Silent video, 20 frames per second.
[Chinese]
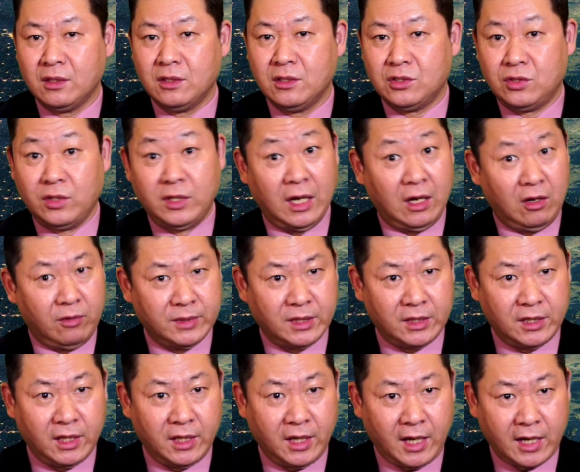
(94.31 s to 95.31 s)
所以啊，我们在
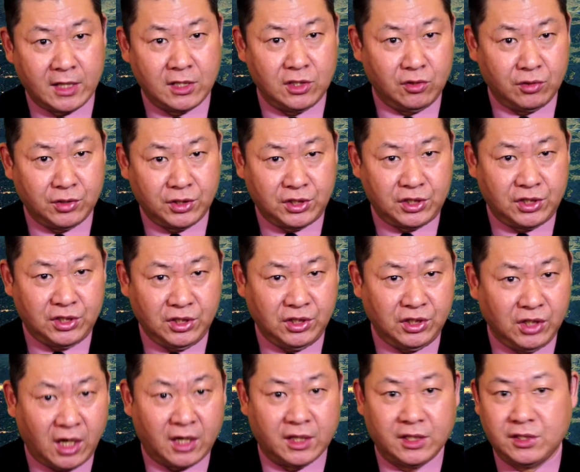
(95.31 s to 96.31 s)
这里还是用西
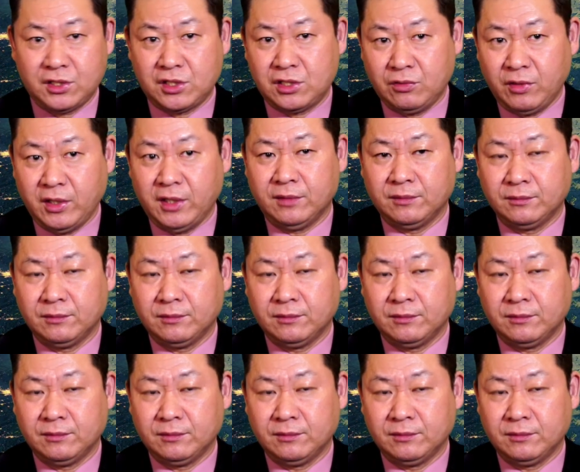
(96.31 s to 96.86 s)
亚这个词汇。